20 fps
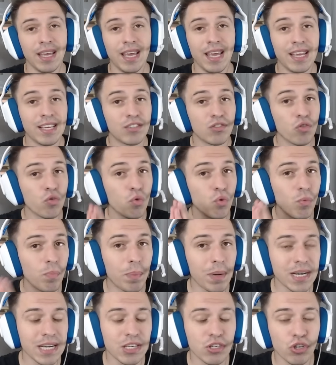es un
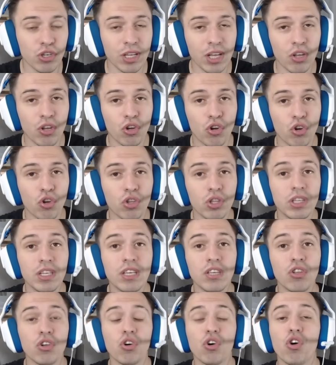payasoldado
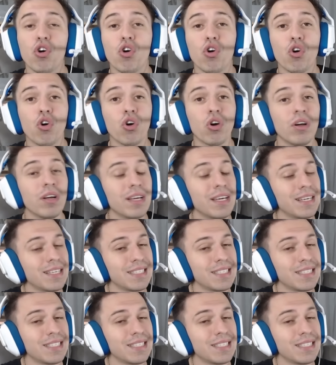escondido o